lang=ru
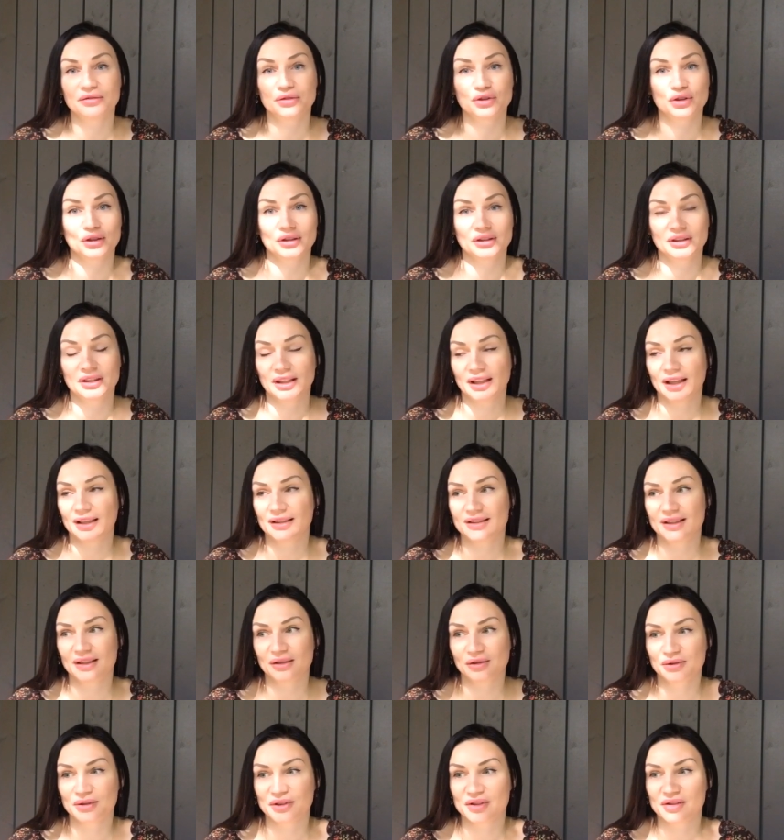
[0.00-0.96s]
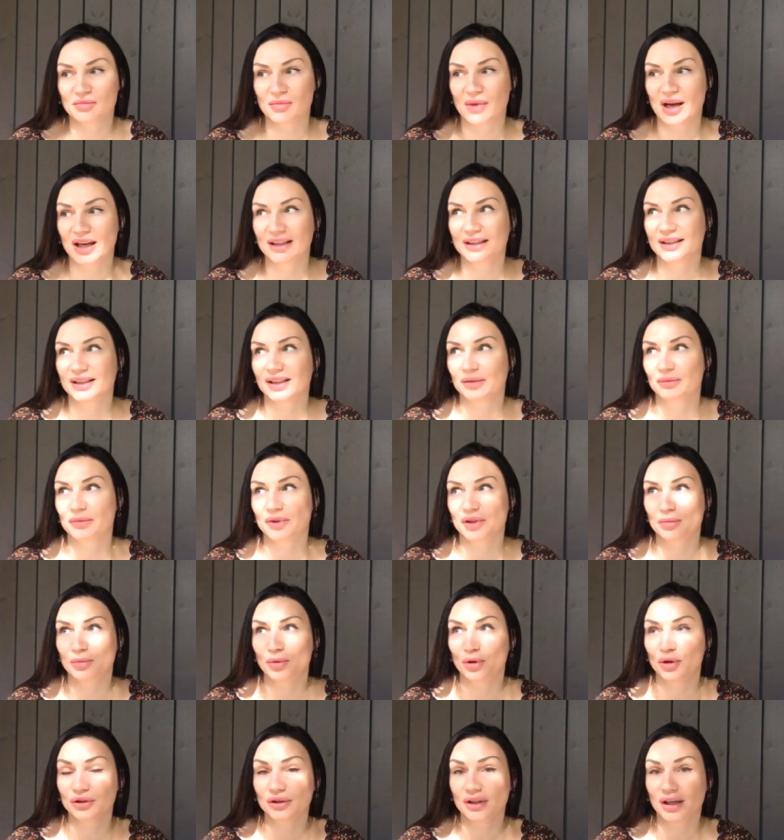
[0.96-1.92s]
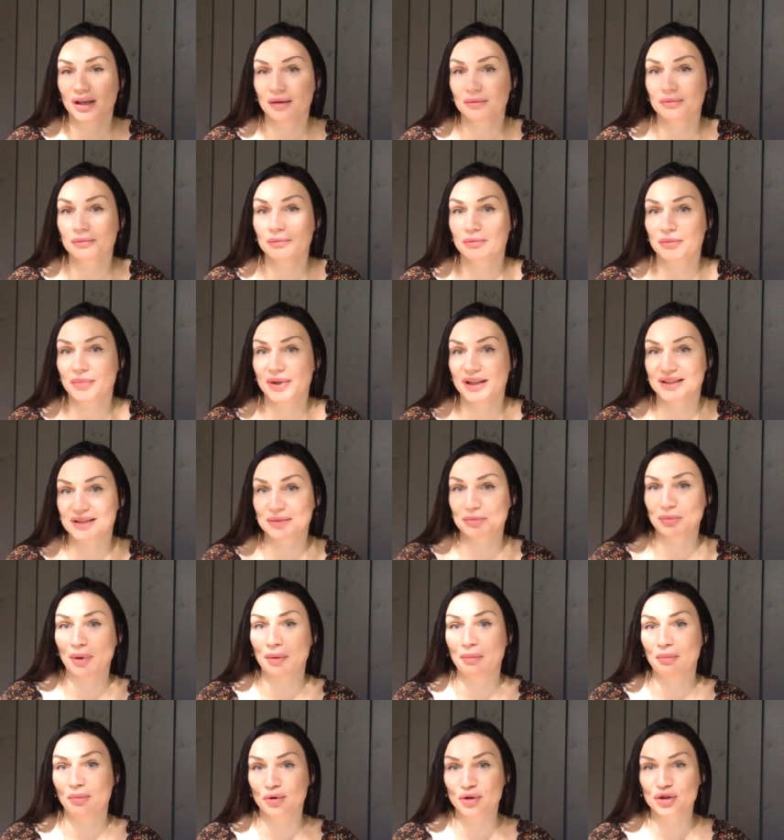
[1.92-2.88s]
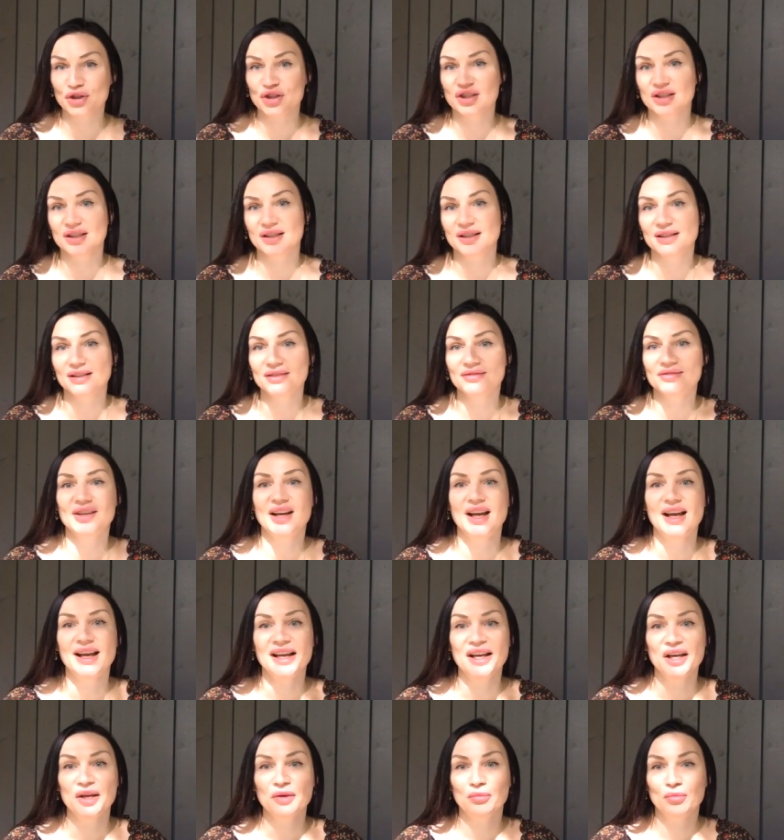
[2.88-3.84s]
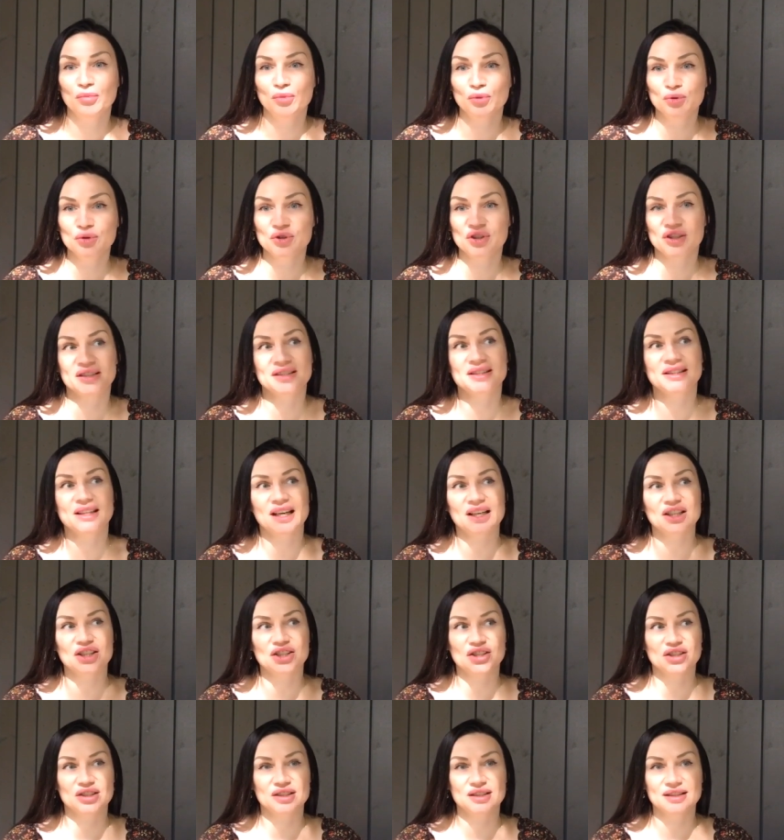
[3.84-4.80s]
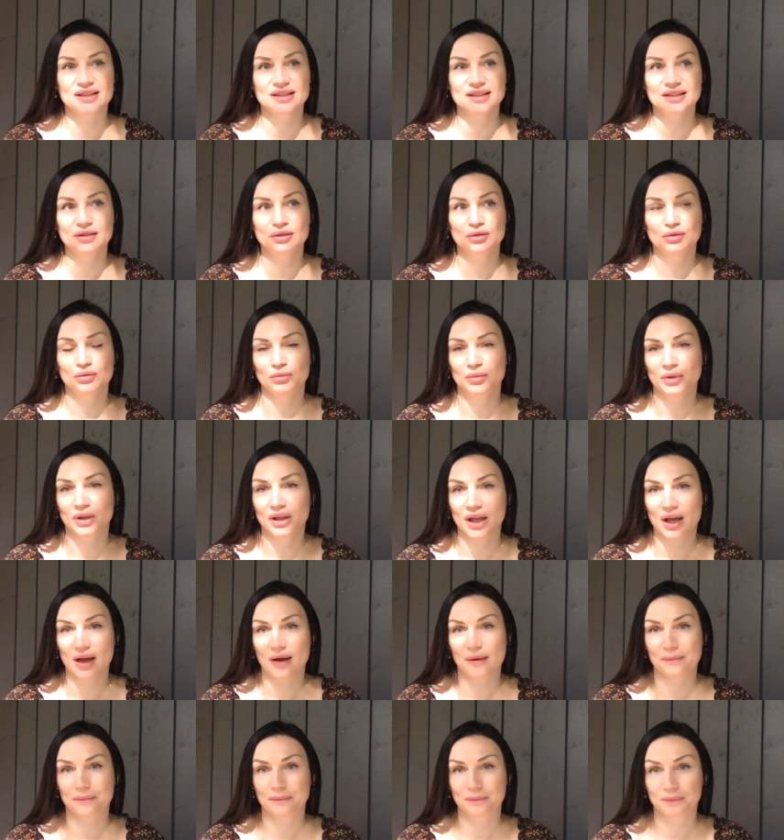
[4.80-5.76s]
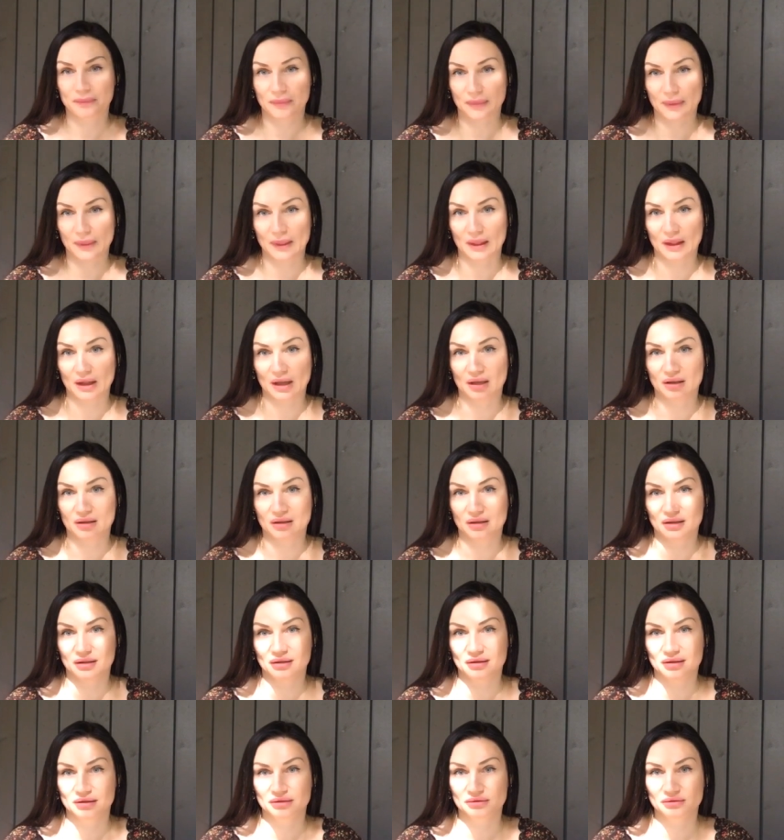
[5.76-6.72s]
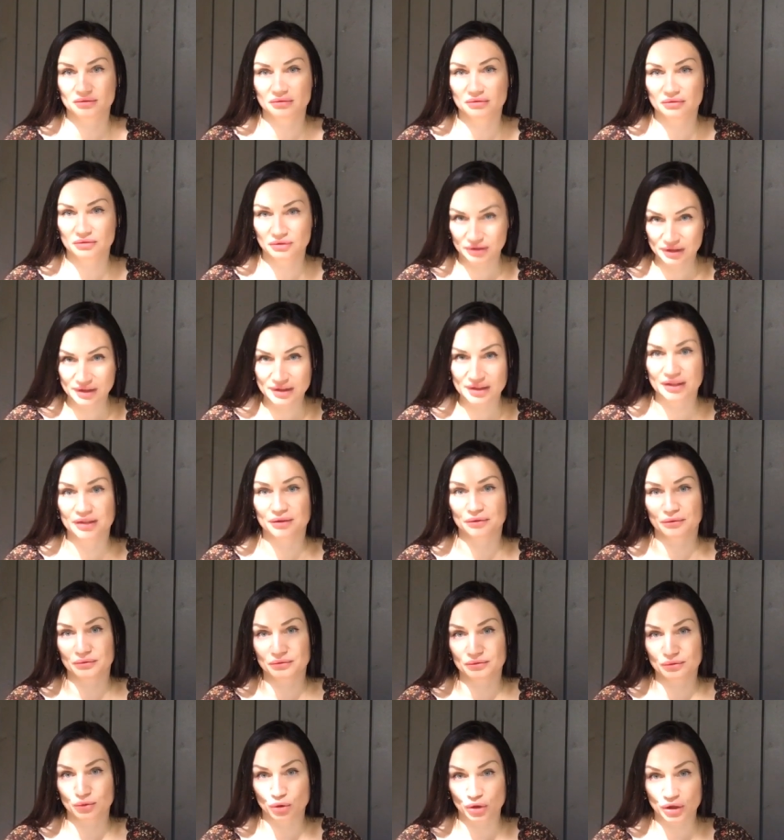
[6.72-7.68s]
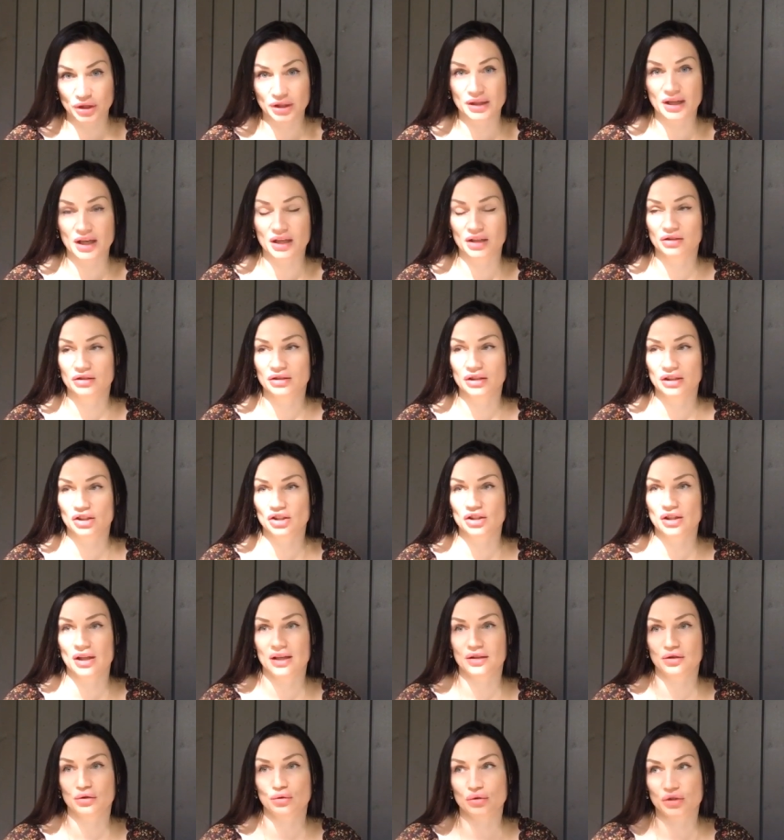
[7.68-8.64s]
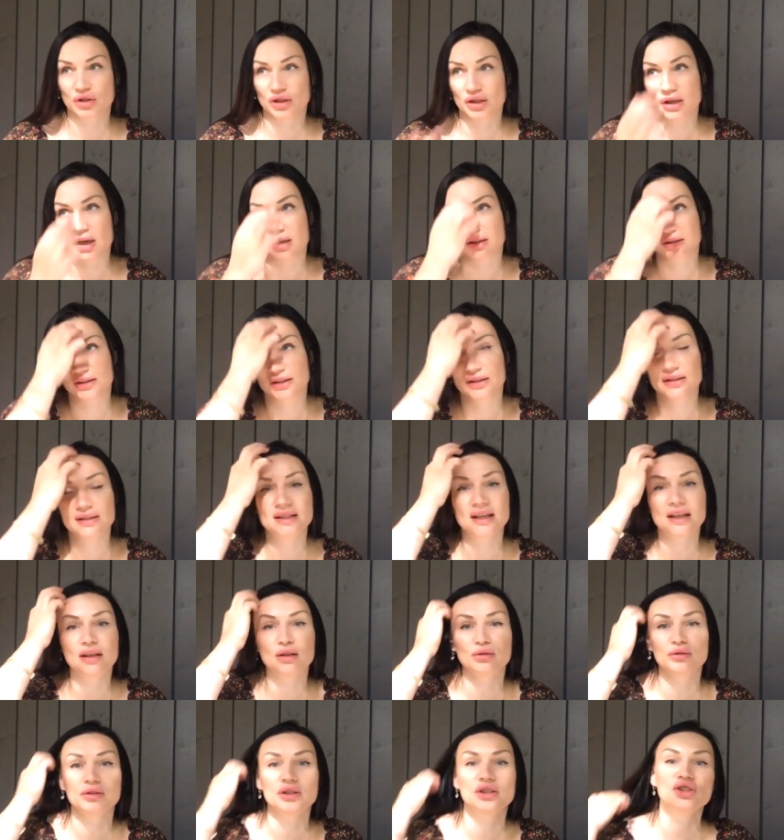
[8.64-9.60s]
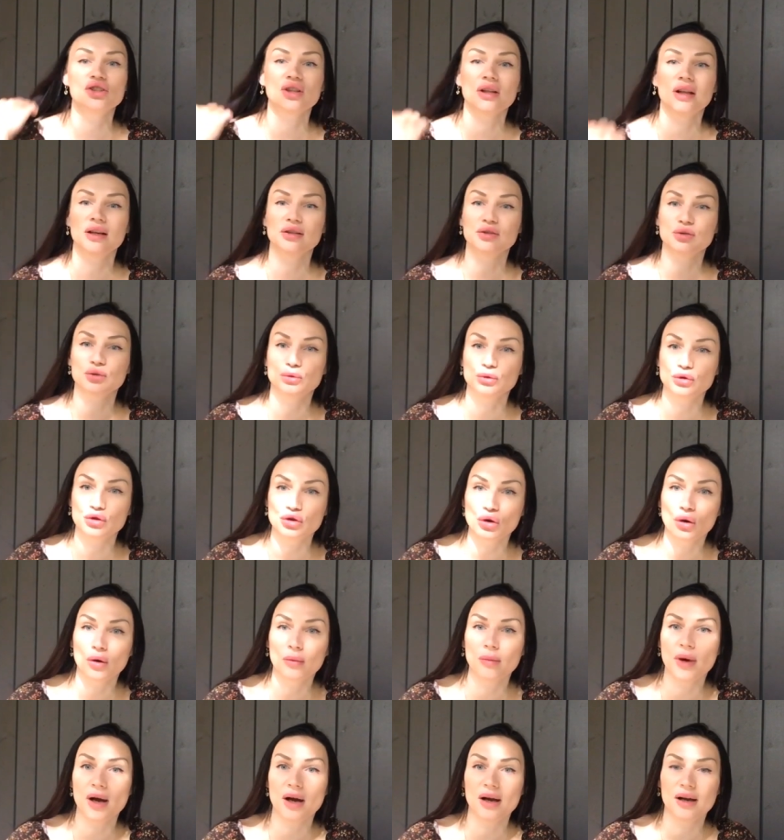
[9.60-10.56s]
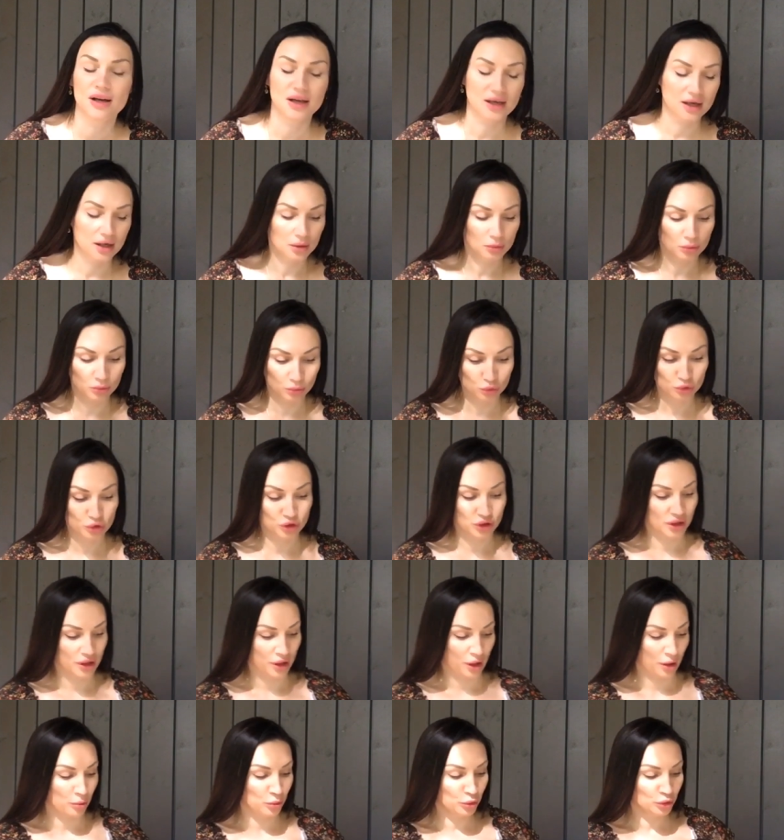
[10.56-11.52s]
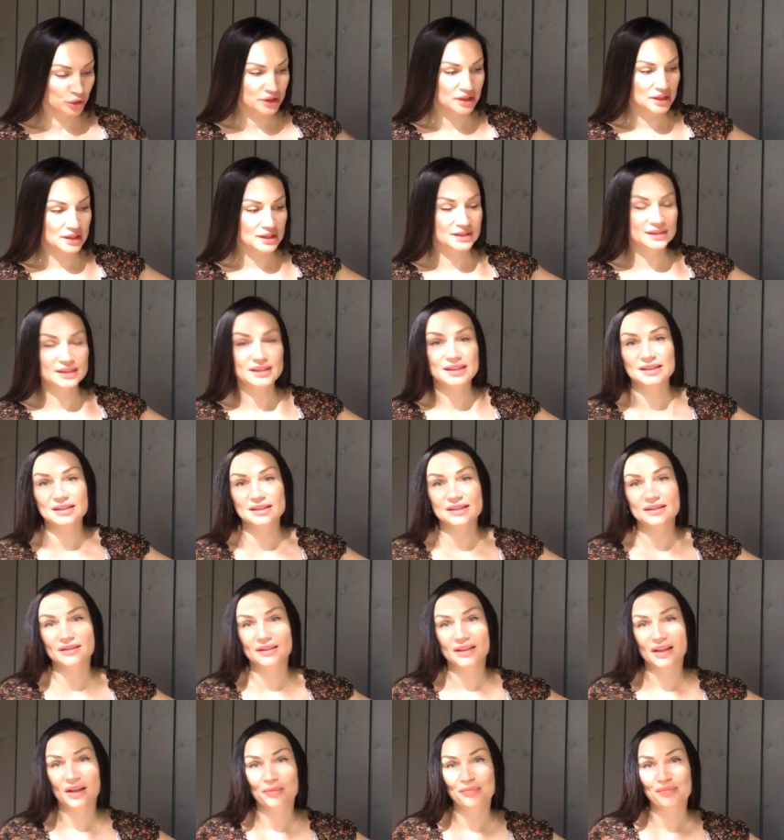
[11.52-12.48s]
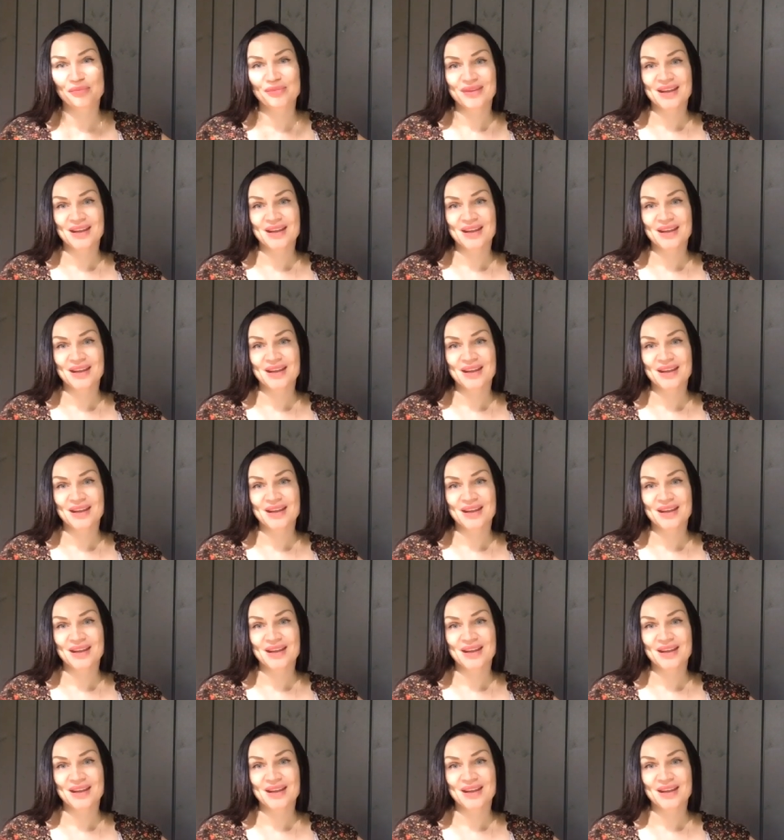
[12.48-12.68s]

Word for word: Все это я делаю с маленьким ребенком, без помощников. Муж и старший сын у меня э, сын уже на, началась уже как неделю началась учеба, муж на работе, естественно.